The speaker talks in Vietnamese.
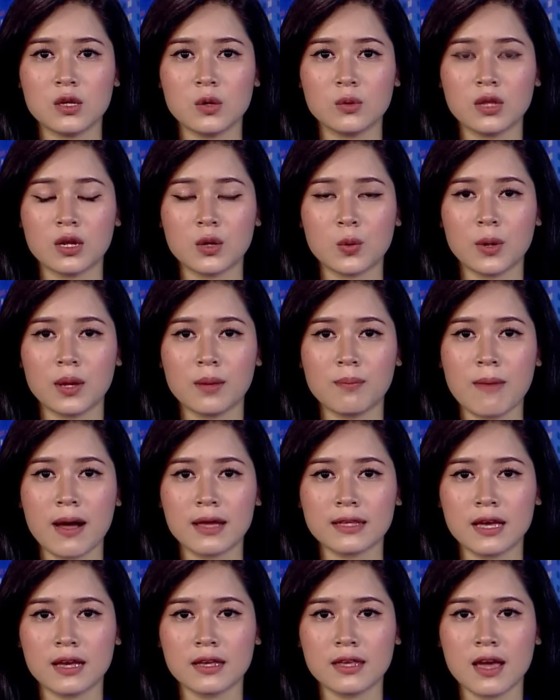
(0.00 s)
Chủ tịch Ủy
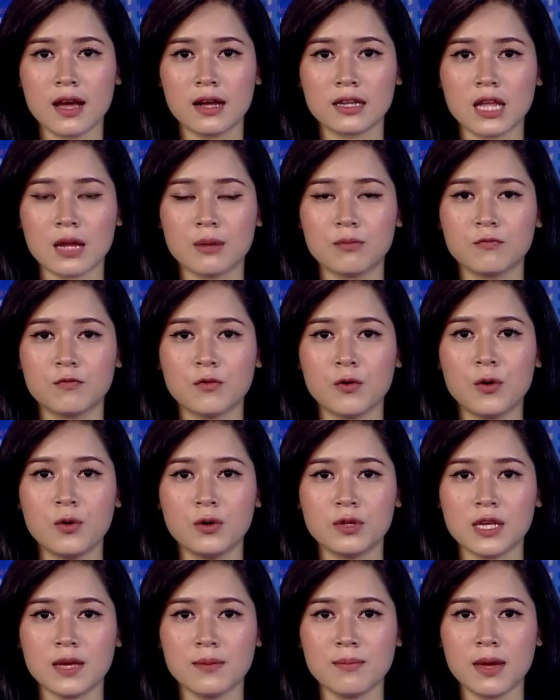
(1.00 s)
ban nhân dân thành phố Hồ
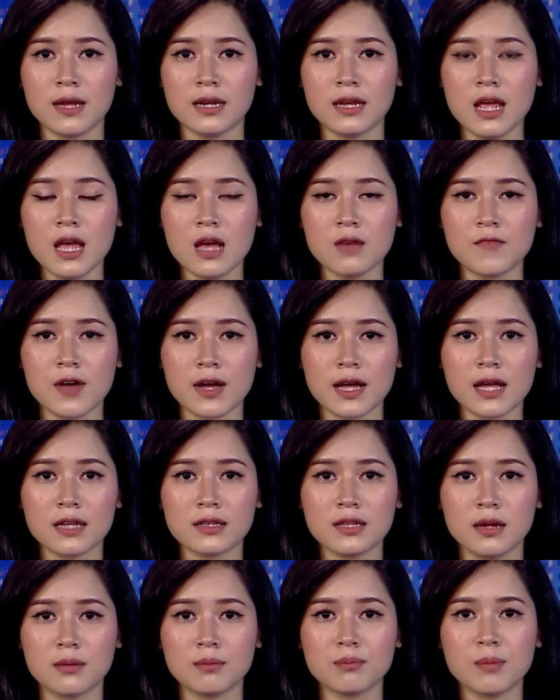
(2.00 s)
Chí Minh và
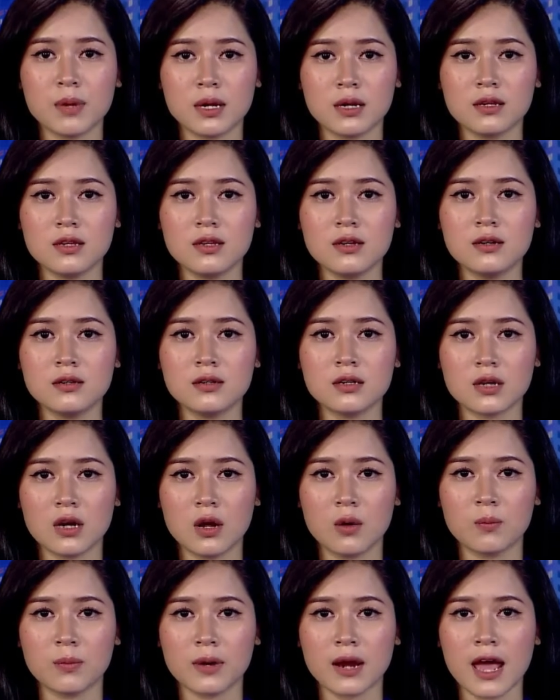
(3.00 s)
các tỉnh Bình Dương,
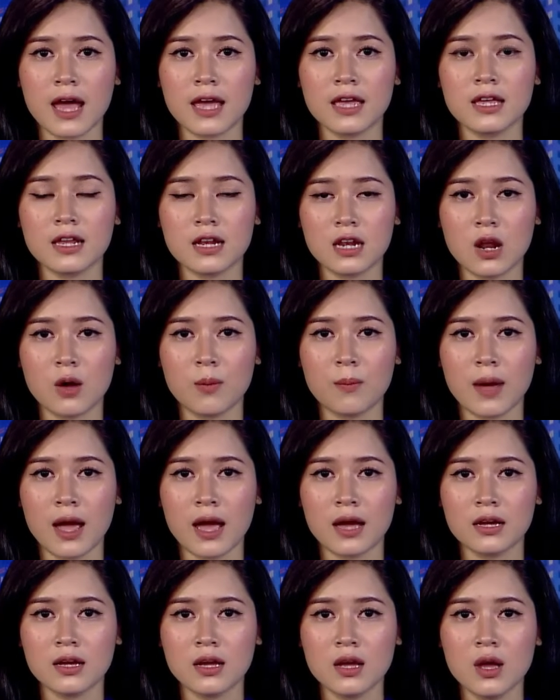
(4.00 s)
Đồng Nai, Long
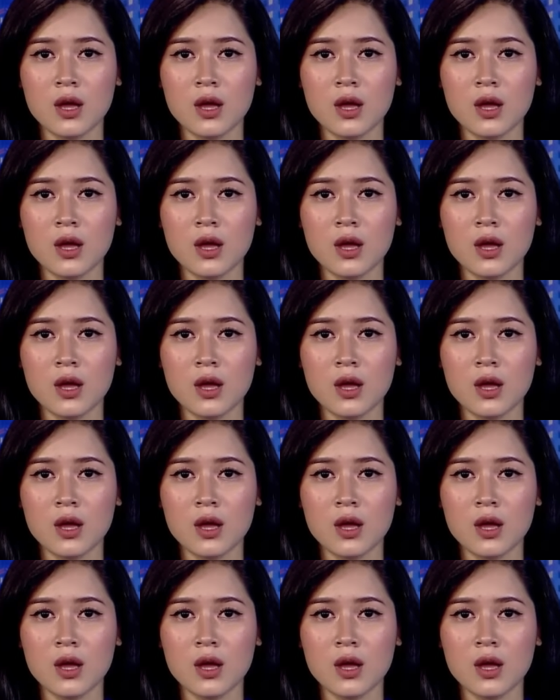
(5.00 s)
An,